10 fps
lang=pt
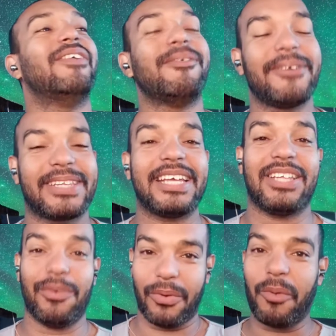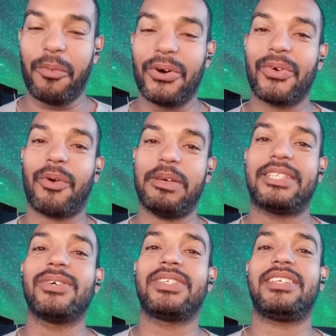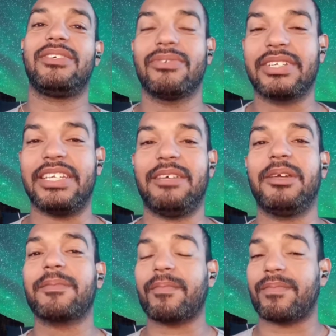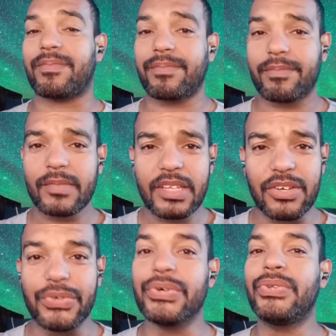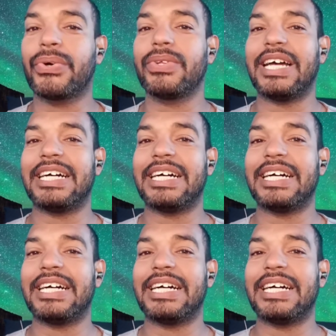Vamos voltar. Então o Moro cometeu sim um crime junto com o